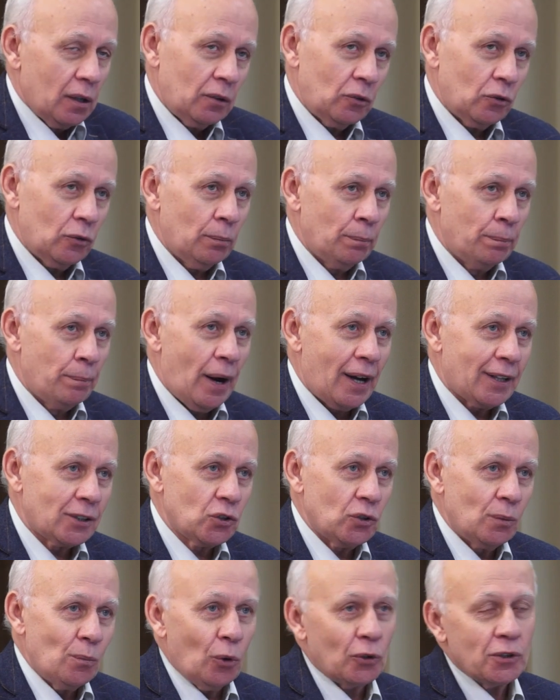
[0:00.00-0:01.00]
no,
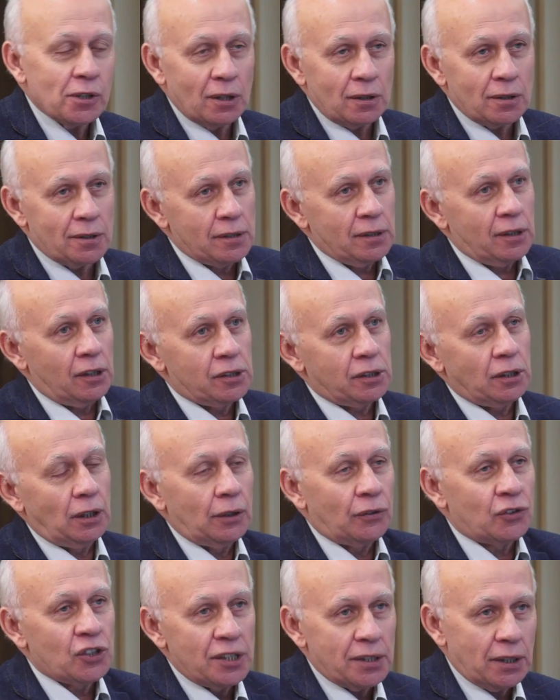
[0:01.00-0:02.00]
bardzo mocno
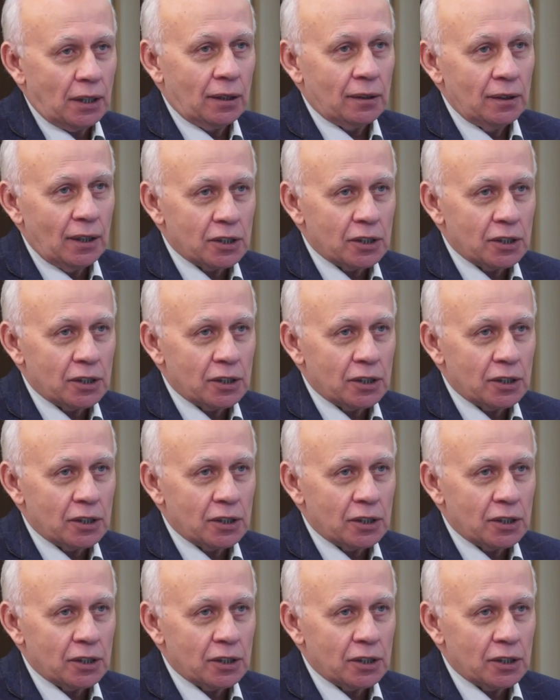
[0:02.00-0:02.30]
zaskoczyli wszystkich